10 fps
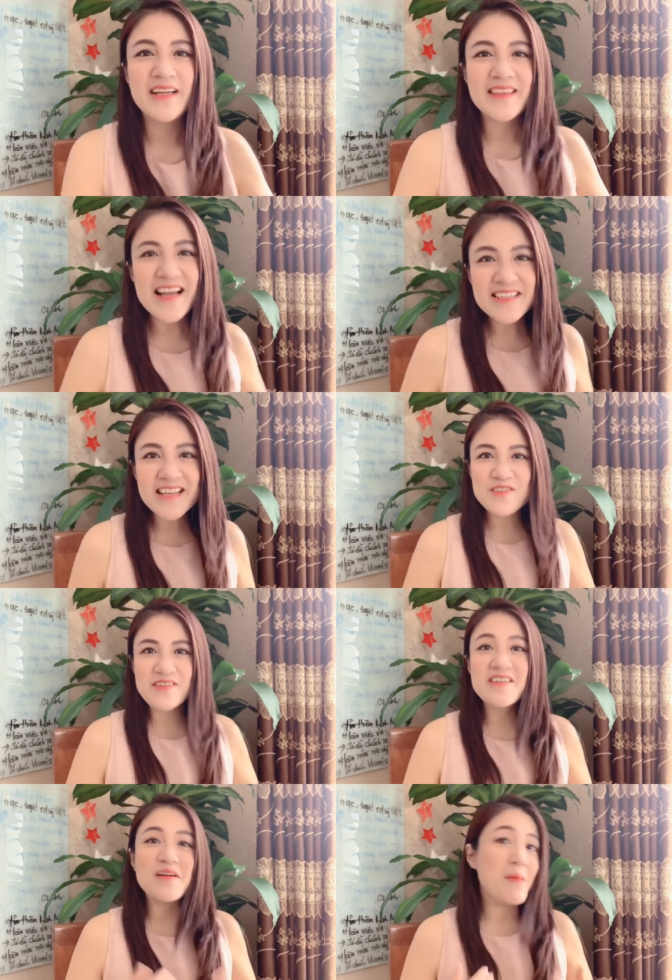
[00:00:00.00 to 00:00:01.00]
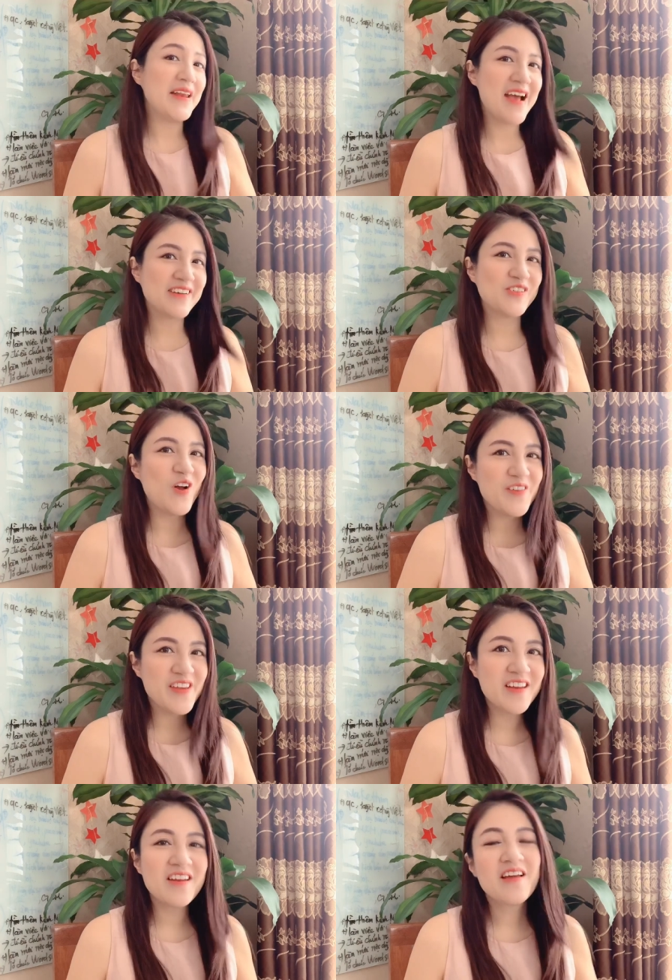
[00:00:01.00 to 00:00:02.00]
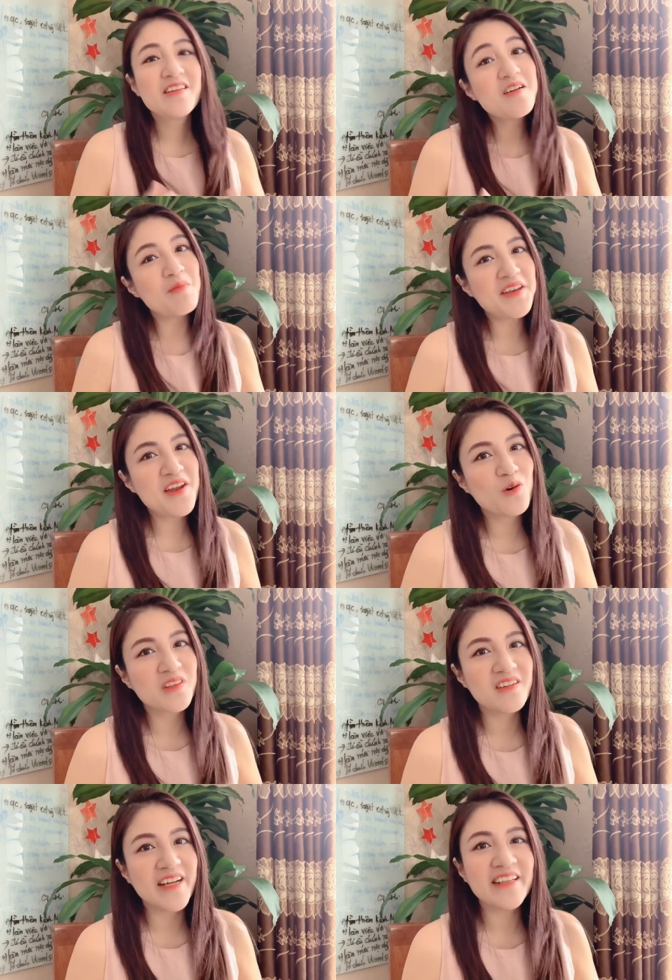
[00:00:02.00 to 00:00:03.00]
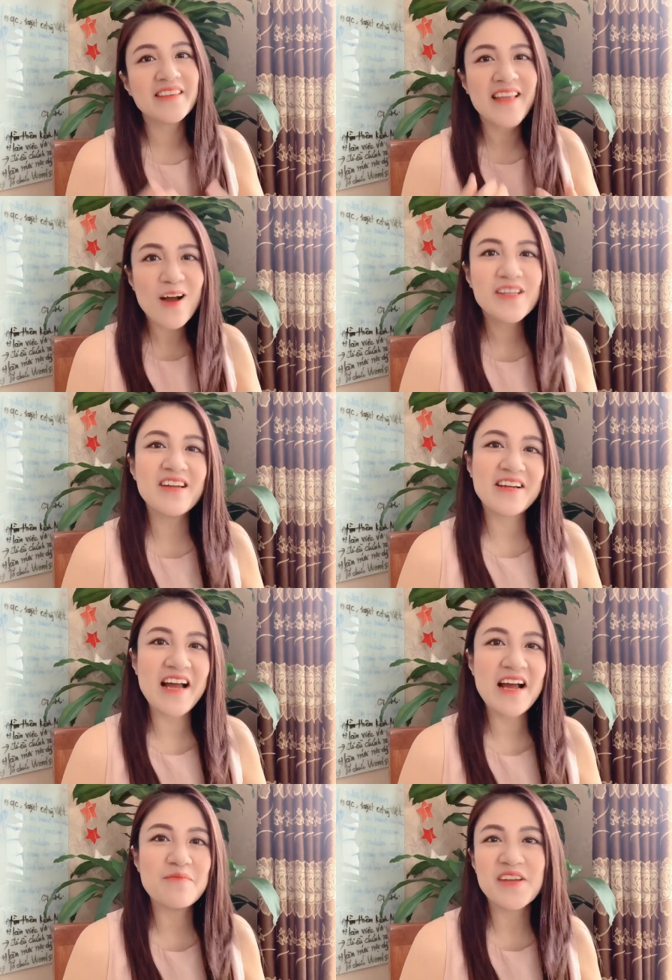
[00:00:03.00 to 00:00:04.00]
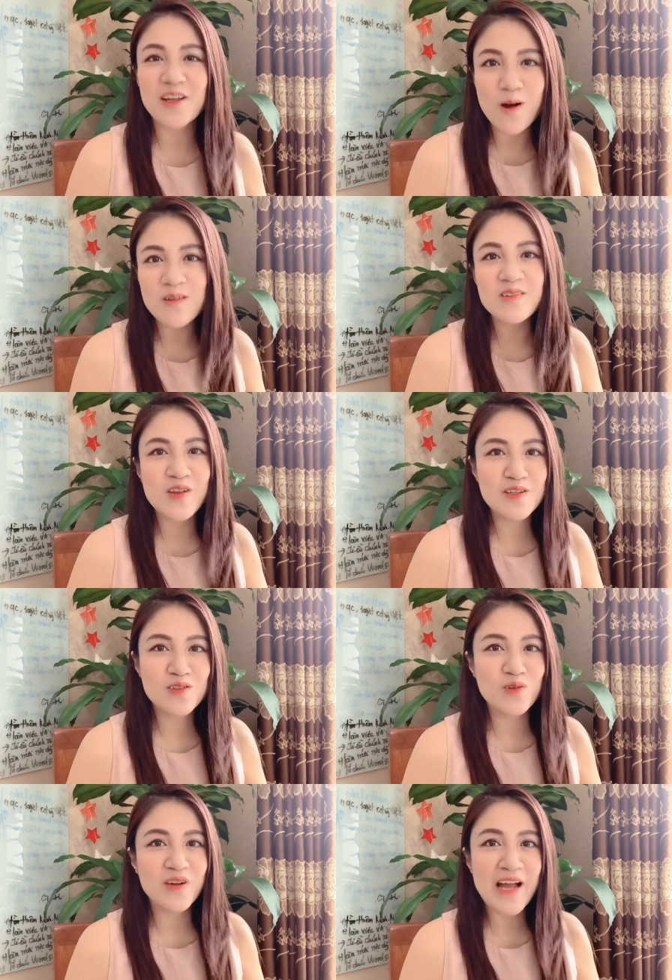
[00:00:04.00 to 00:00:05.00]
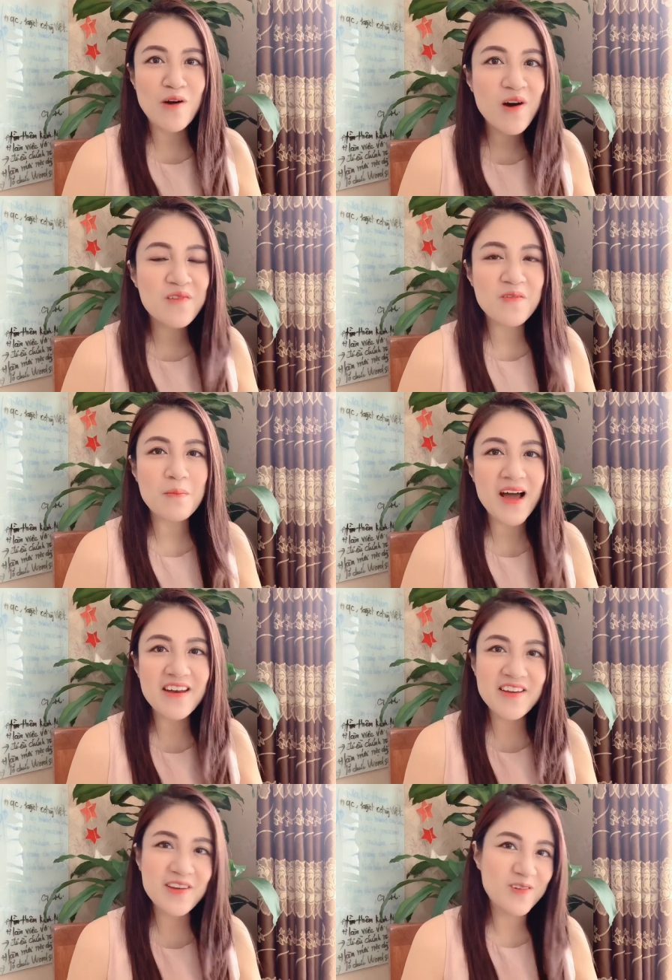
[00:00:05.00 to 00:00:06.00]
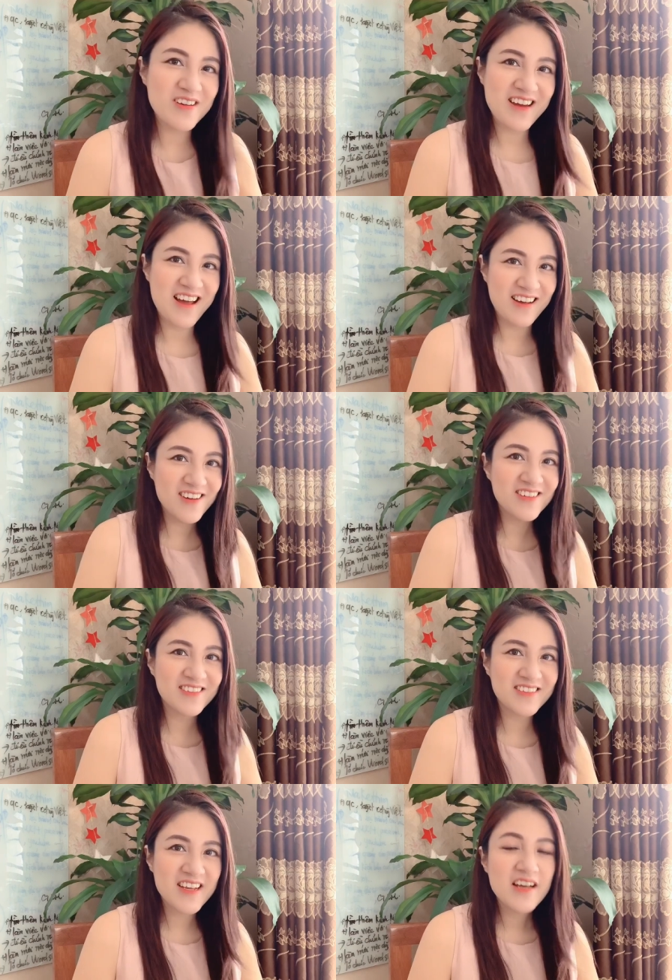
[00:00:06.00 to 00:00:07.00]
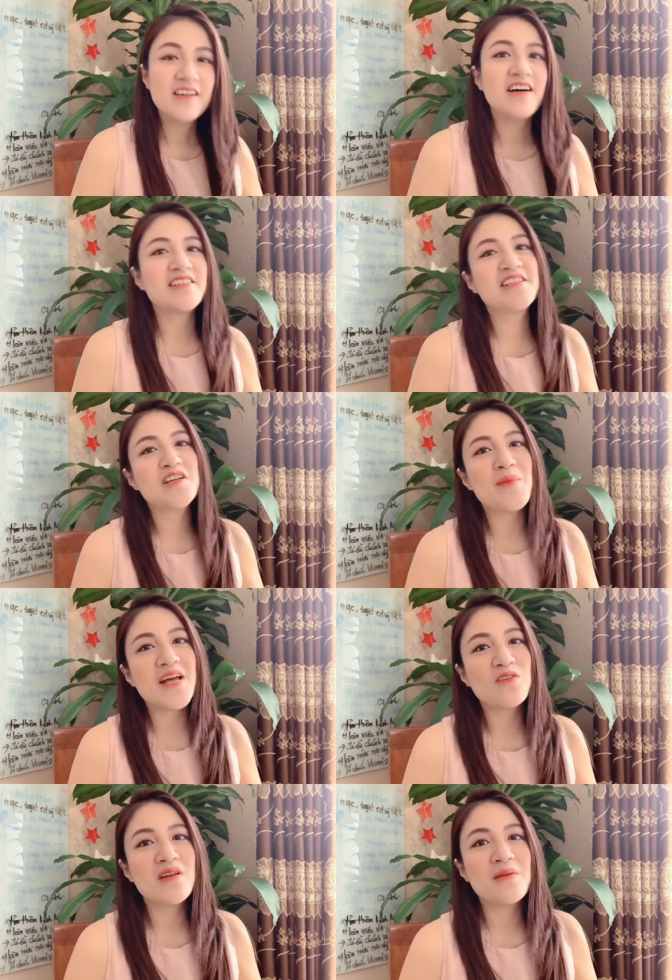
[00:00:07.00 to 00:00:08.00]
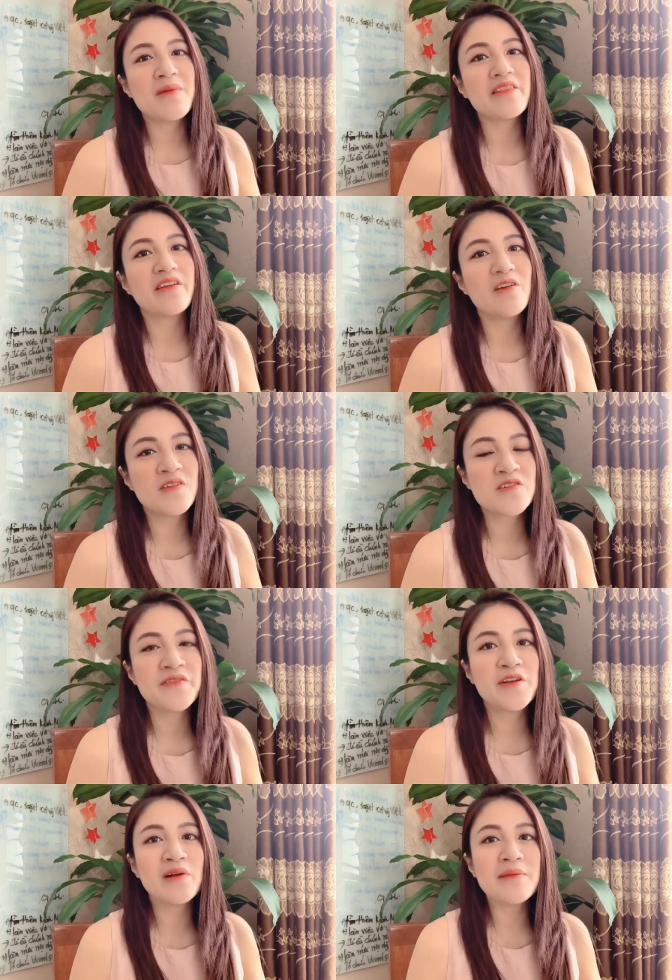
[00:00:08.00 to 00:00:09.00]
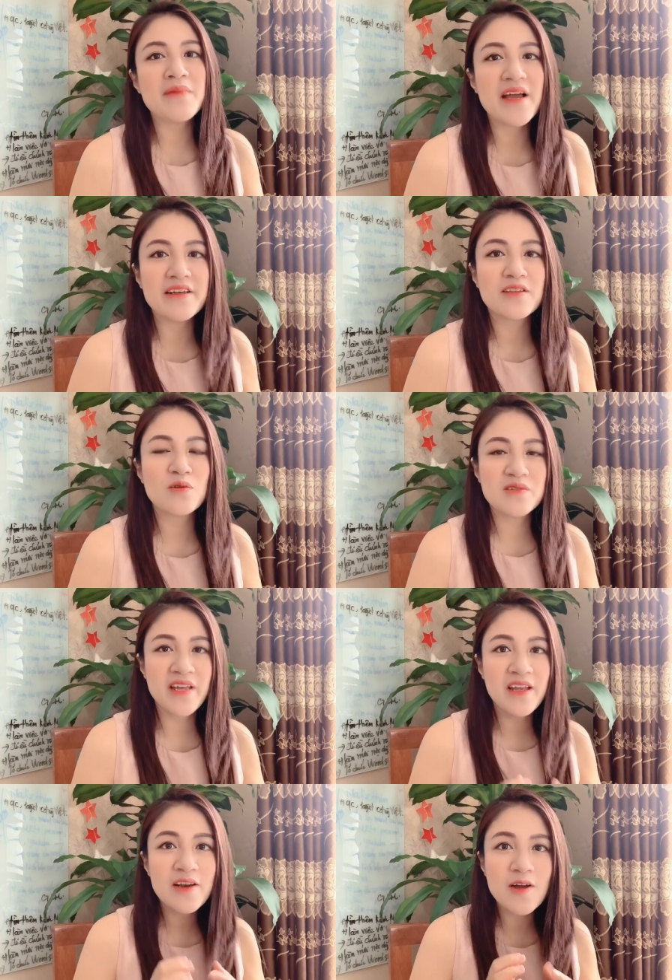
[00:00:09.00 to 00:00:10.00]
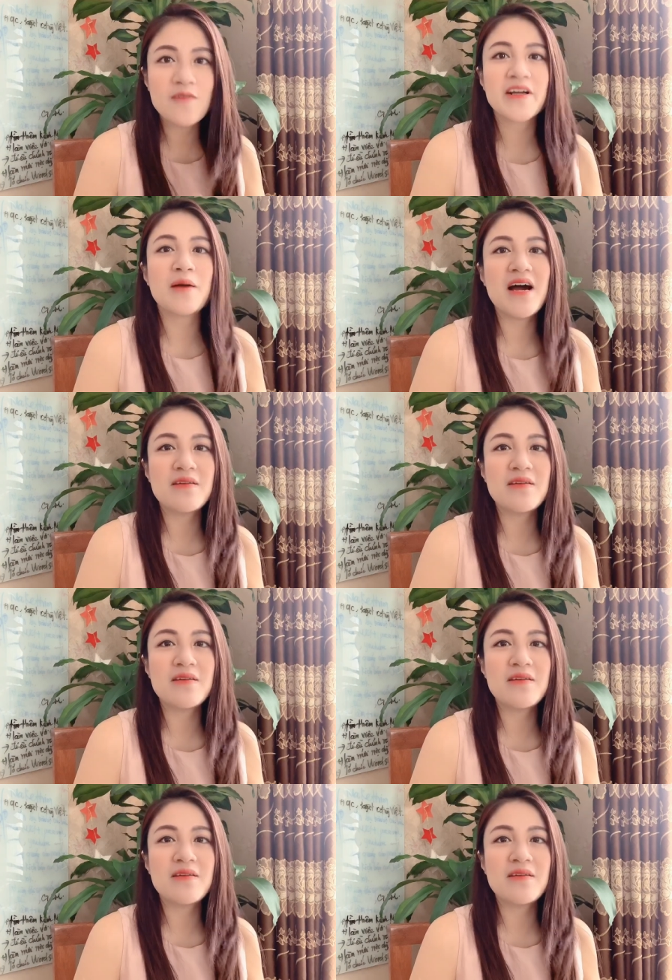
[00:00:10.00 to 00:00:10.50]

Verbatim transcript: Tại sao những người bán hàng giỏi nhất thường bắt đầu từ cách tạo thiện cảm để có được doanh số cao hơn và bán được nhiều đơn hàng hơn? Xin chào bạn, tôi là Mai Tình Yêu và trong video clip này thì tôi sẽ nói với các bạn